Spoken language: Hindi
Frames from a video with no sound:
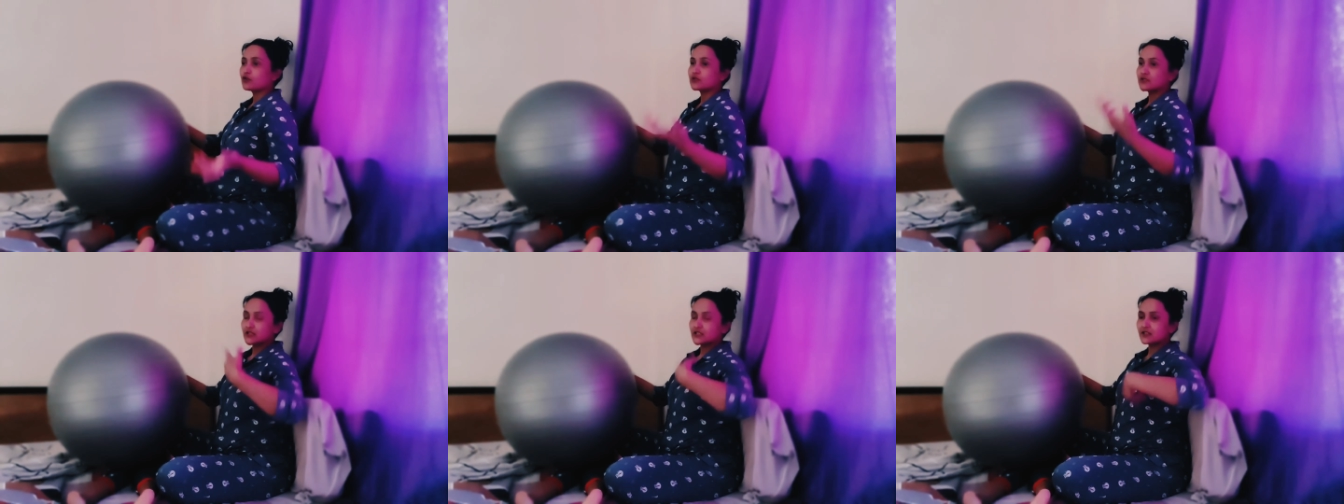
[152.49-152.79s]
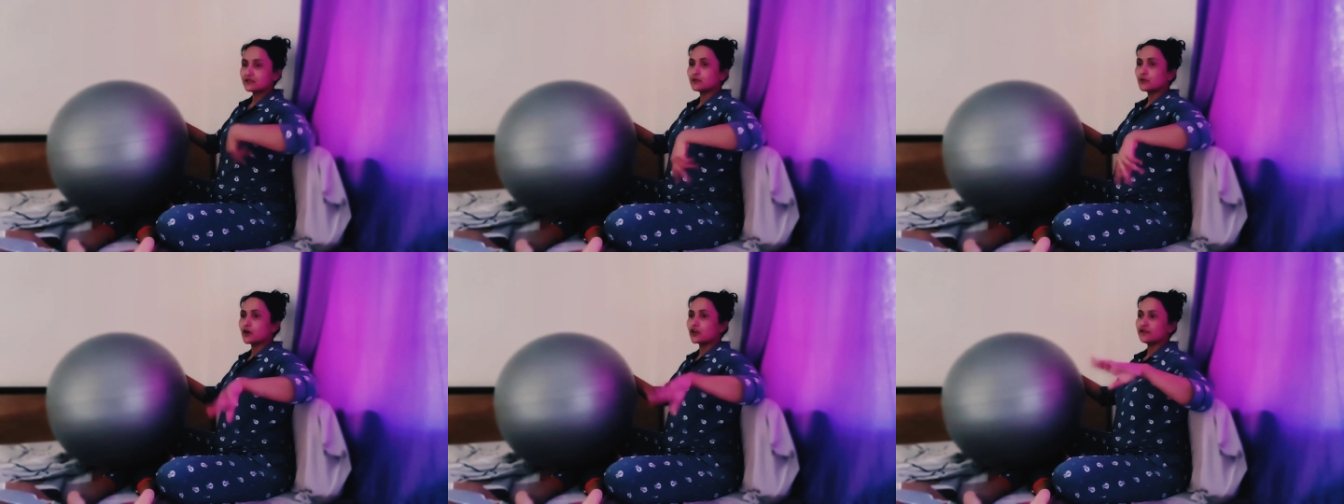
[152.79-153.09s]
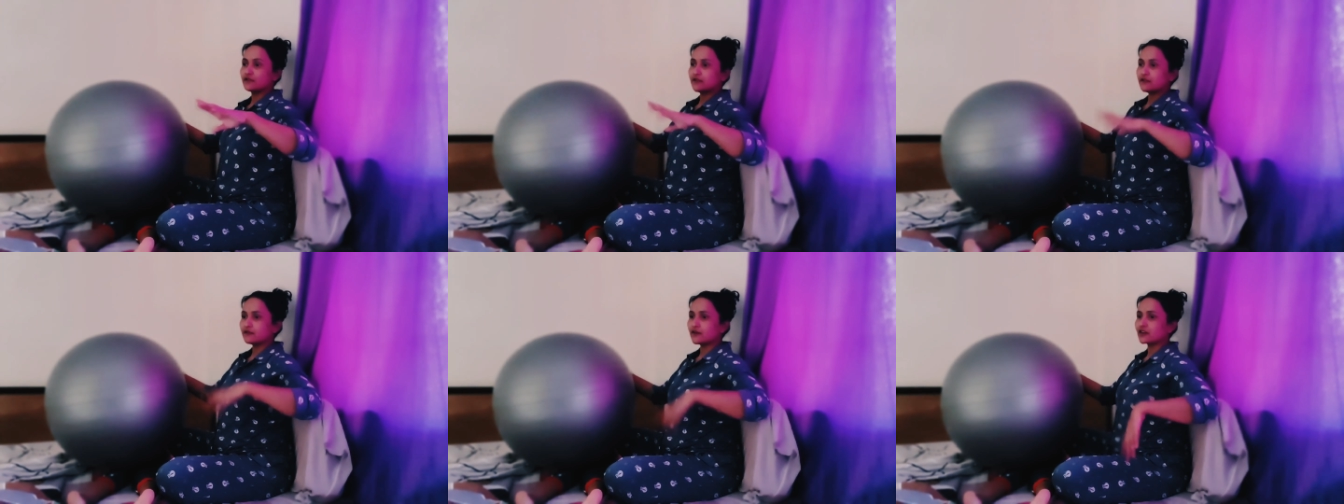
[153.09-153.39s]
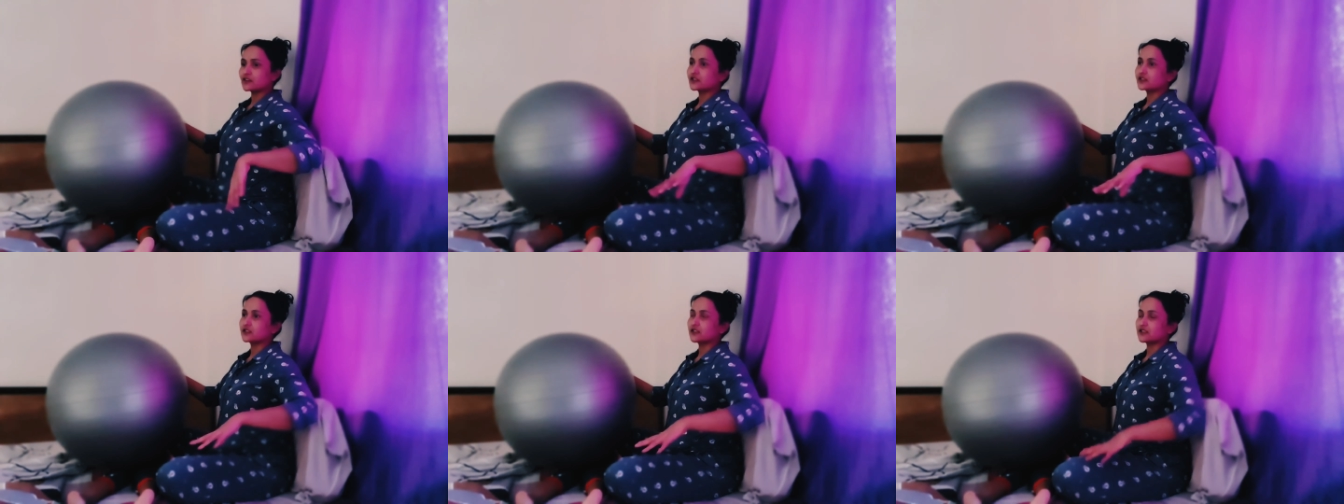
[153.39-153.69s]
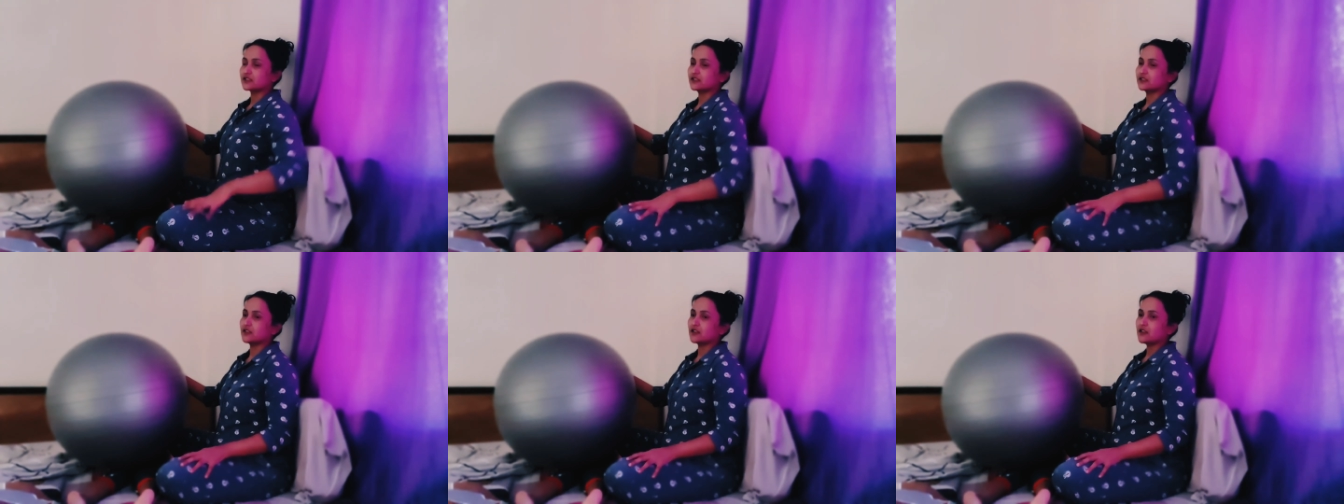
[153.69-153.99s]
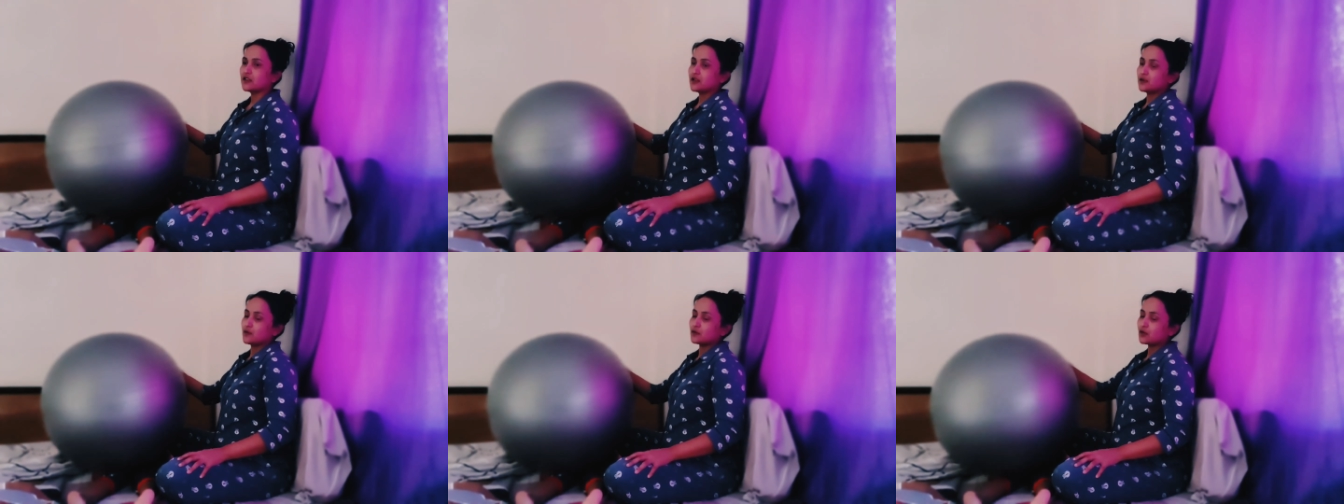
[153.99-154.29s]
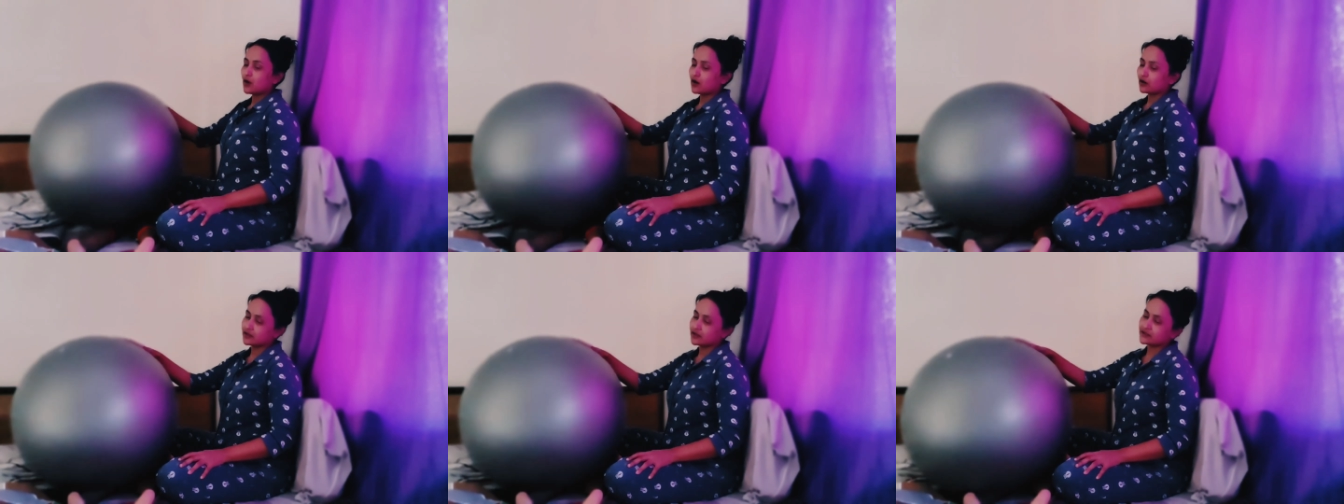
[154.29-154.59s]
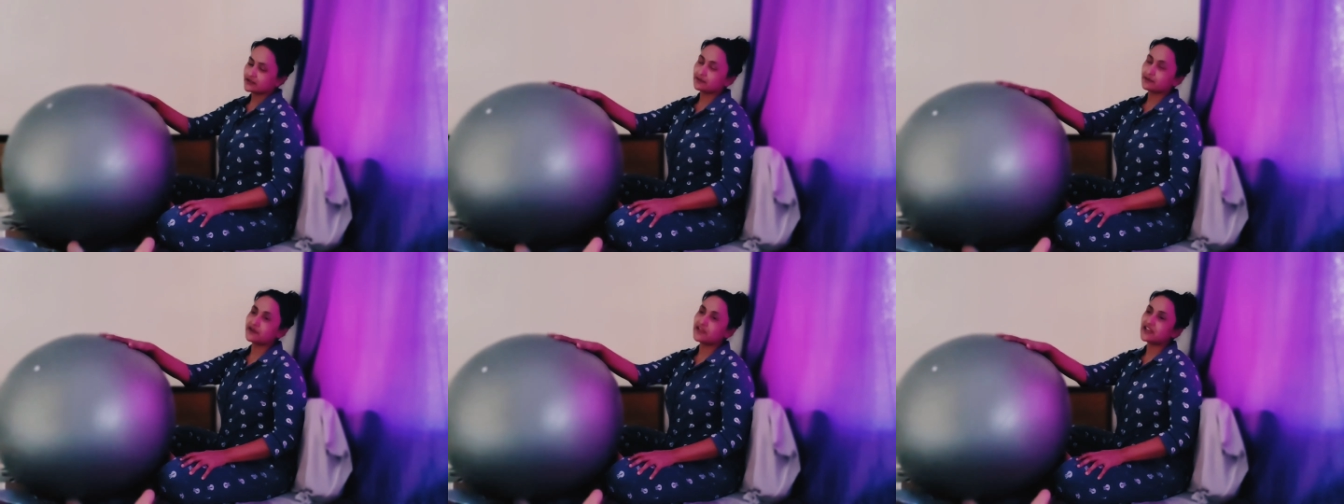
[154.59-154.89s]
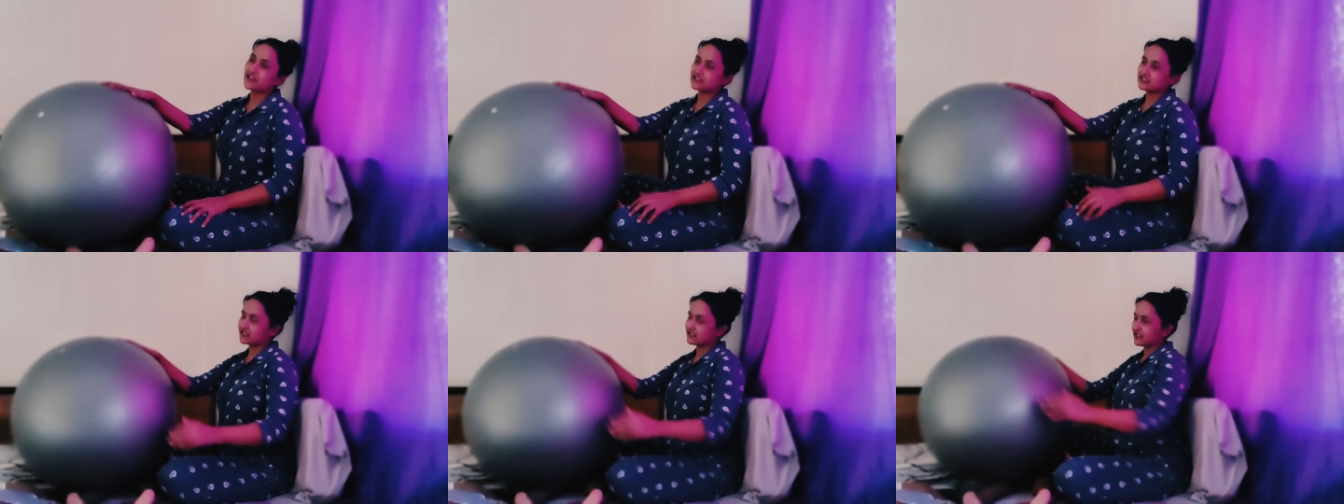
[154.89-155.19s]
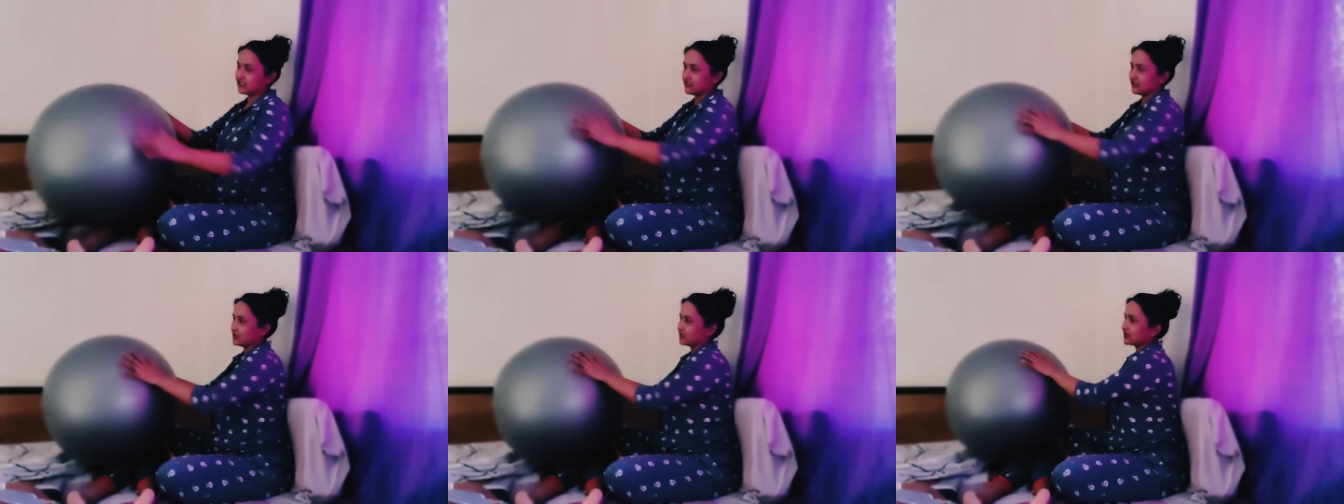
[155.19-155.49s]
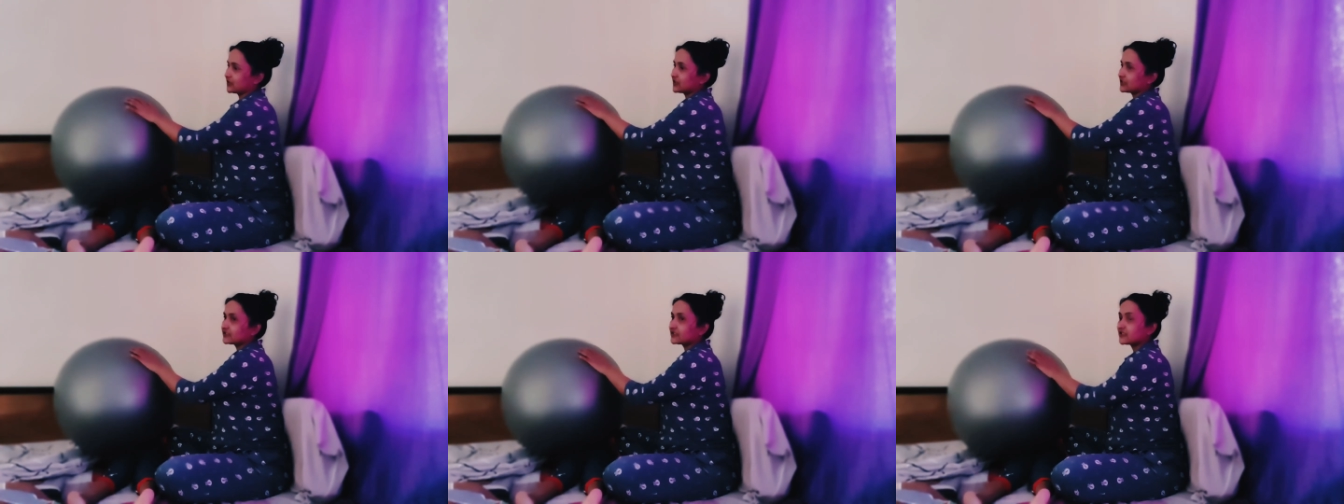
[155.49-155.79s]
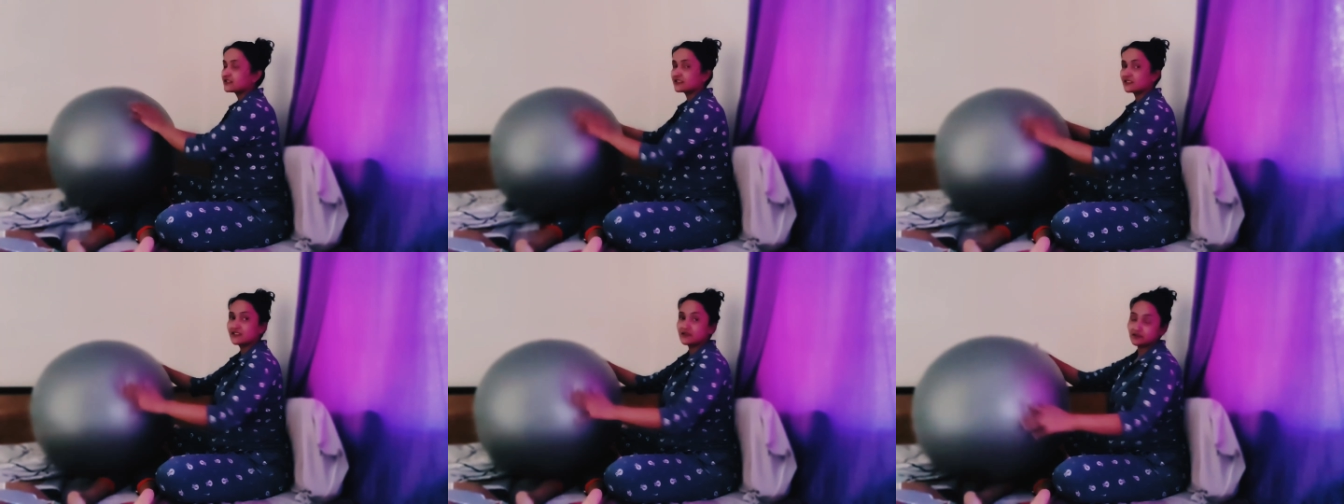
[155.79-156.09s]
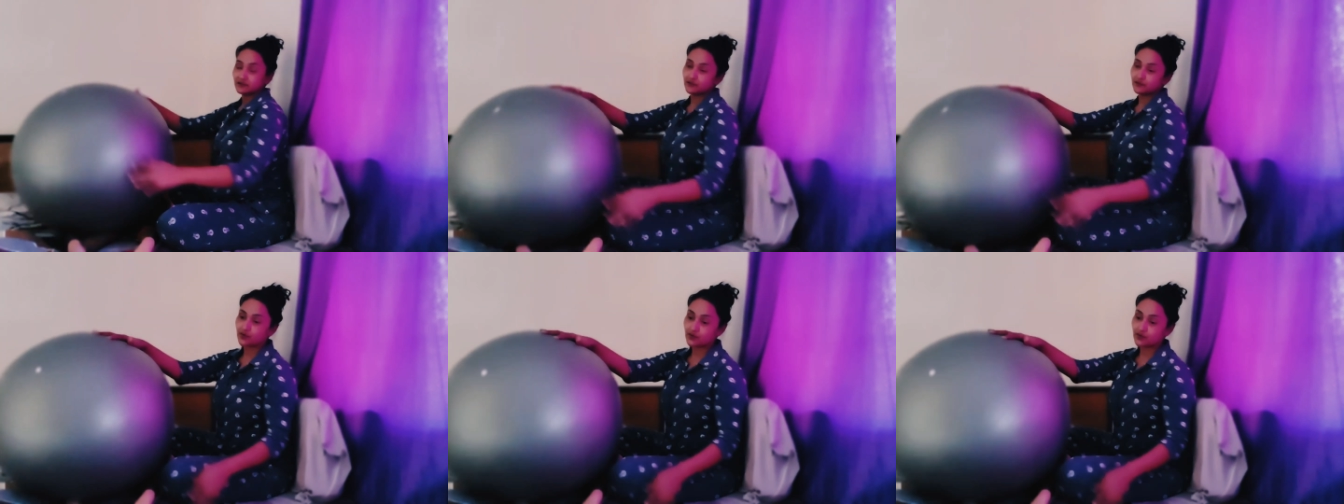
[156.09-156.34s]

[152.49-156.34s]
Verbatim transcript: उस तरह से बॉडी फिर फंक्शन करती है बट ऑटिज़म में ऐसा नहीं होता है सेंसरी